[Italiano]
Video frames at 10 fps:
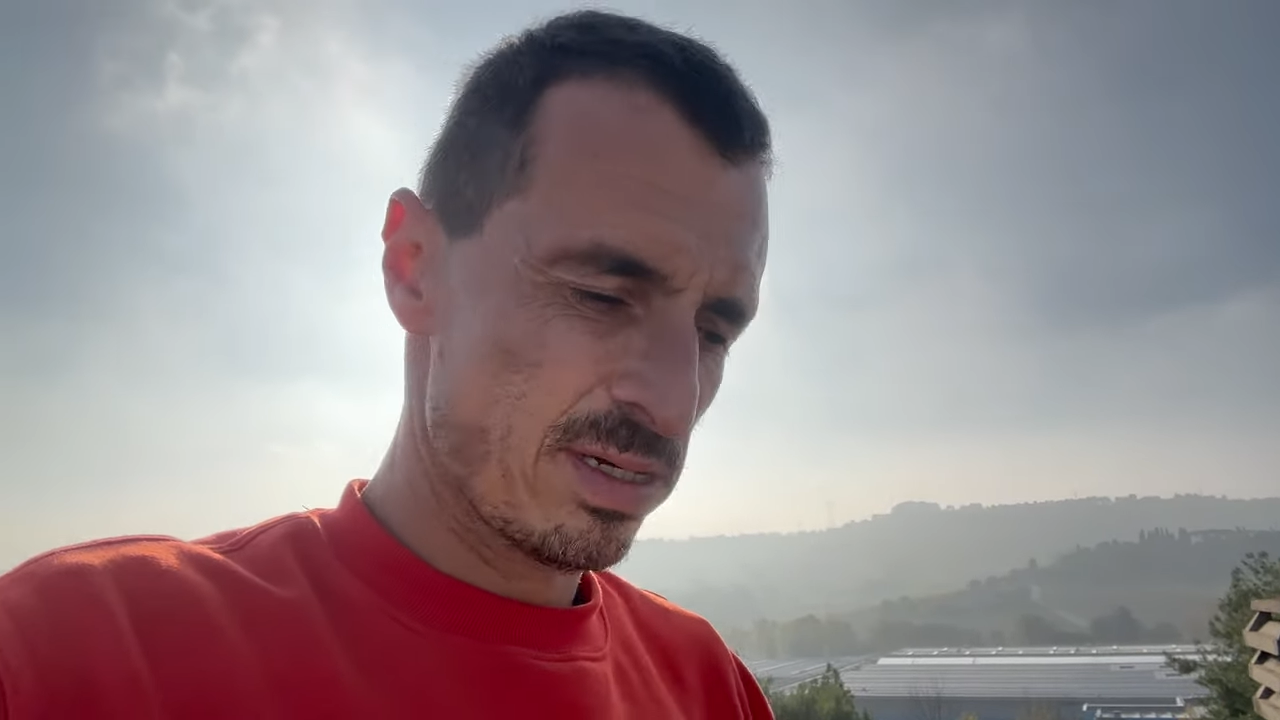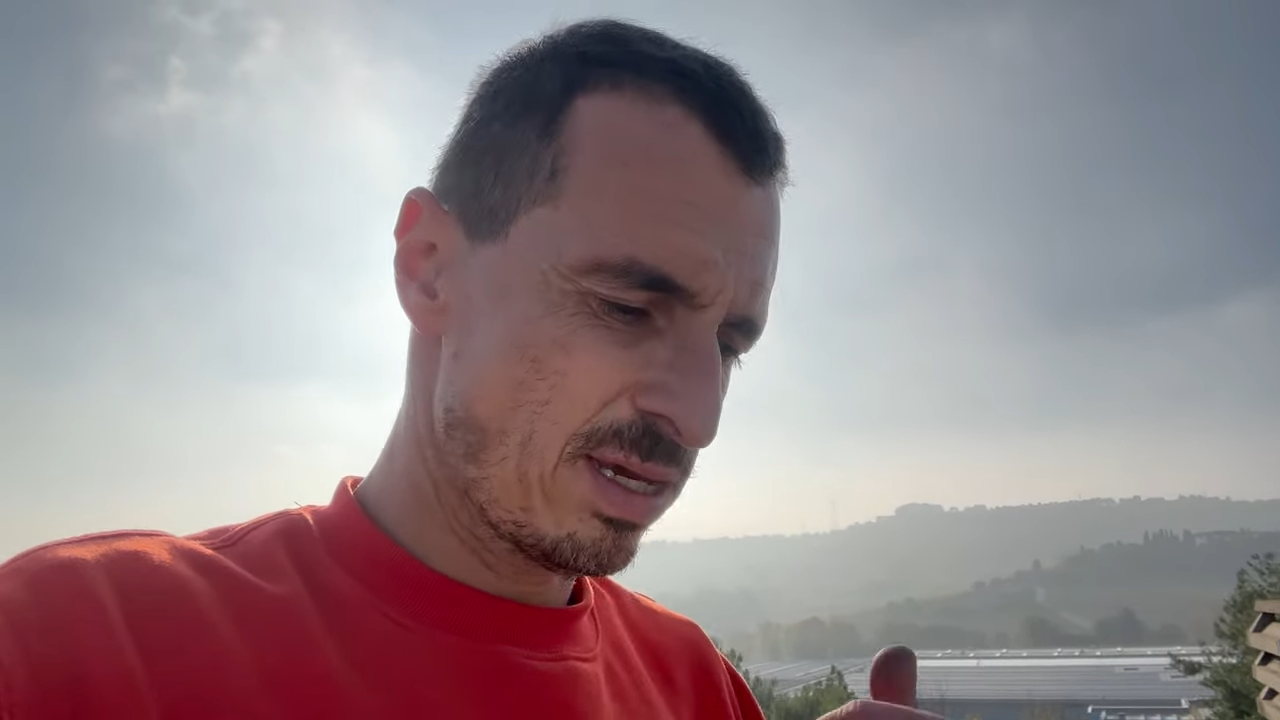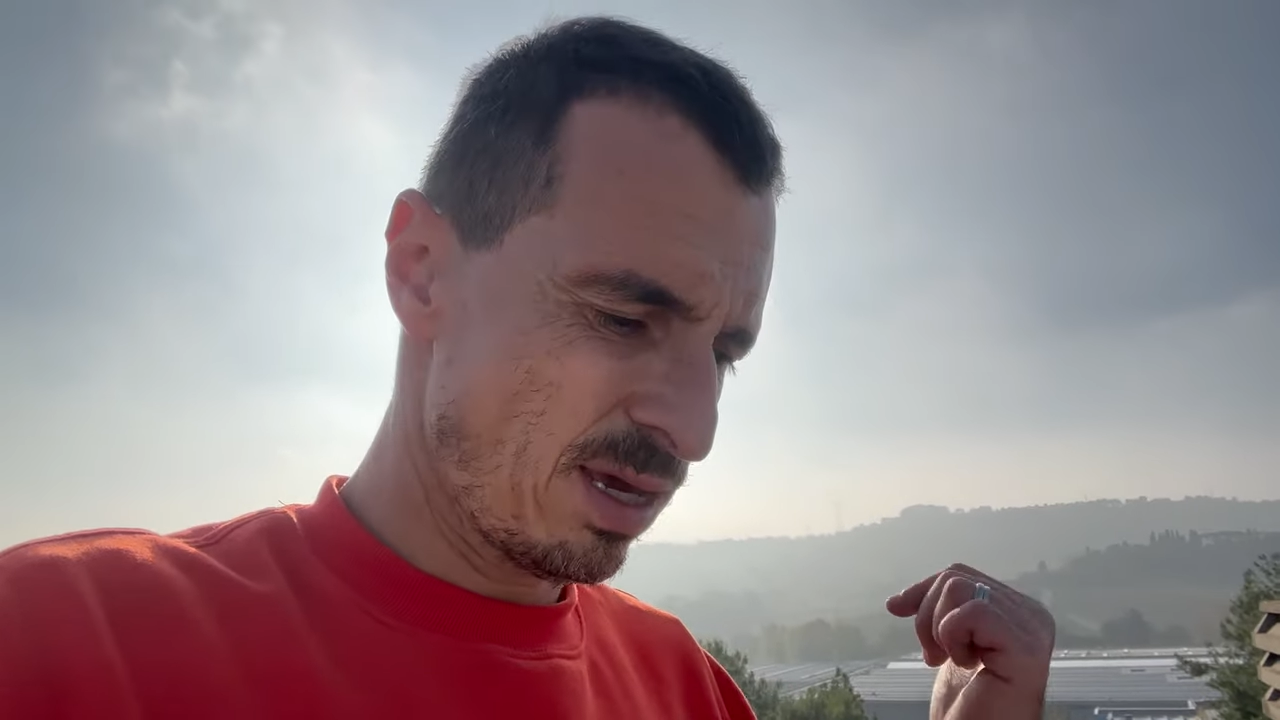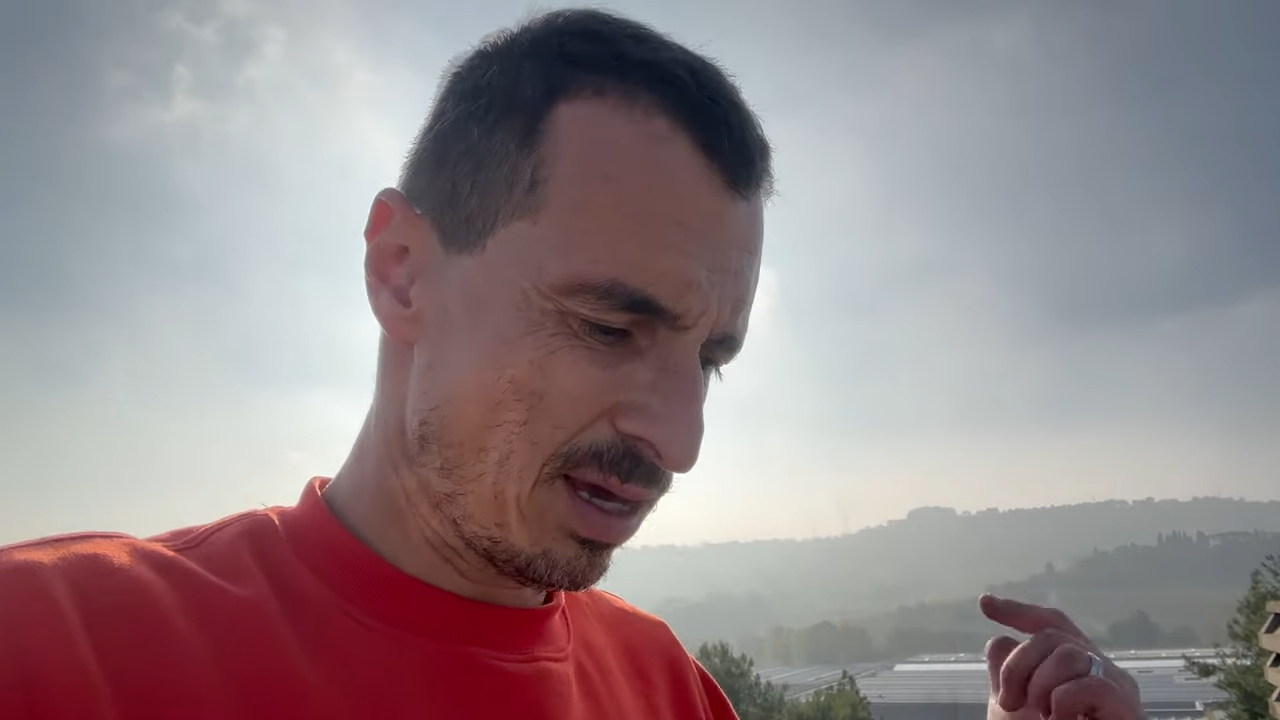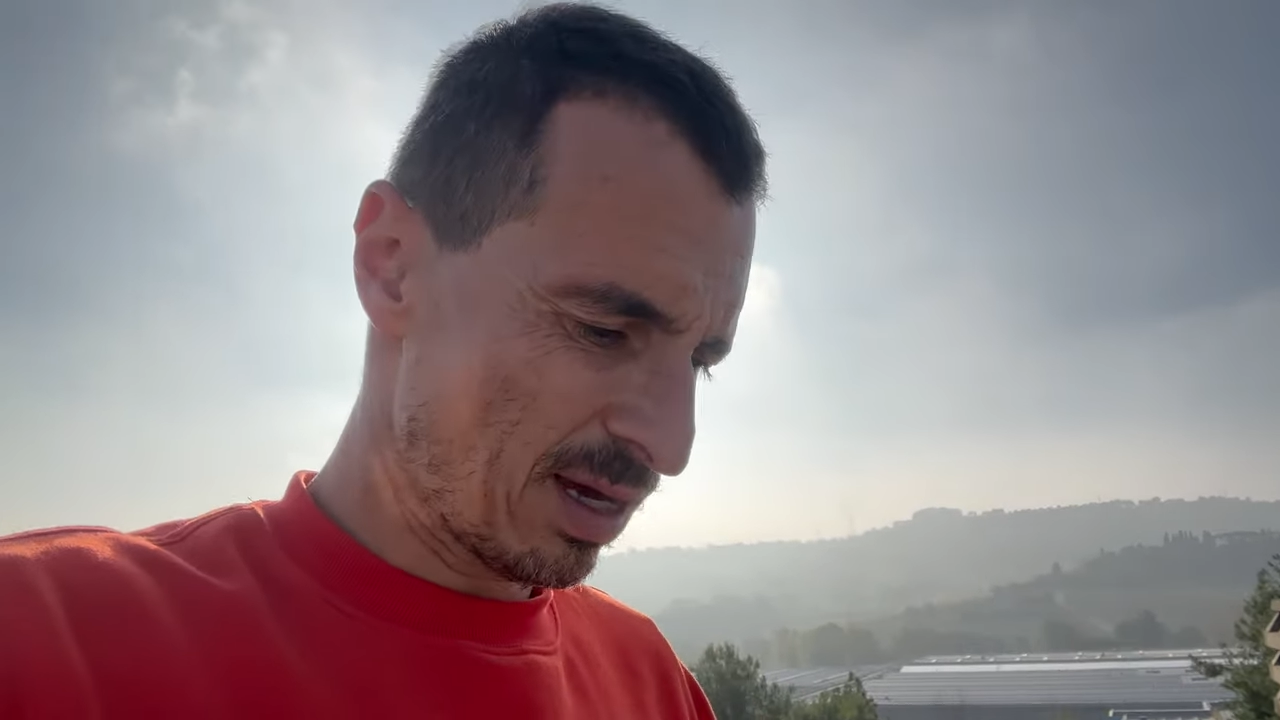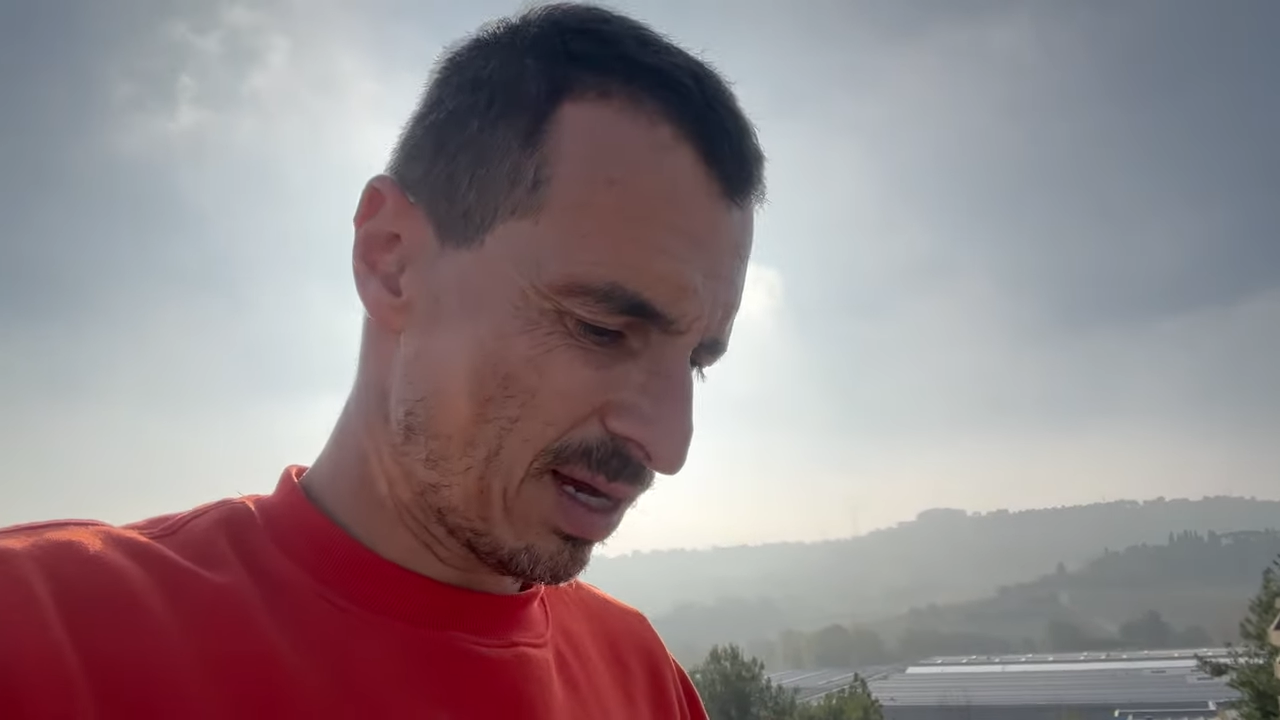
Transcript: e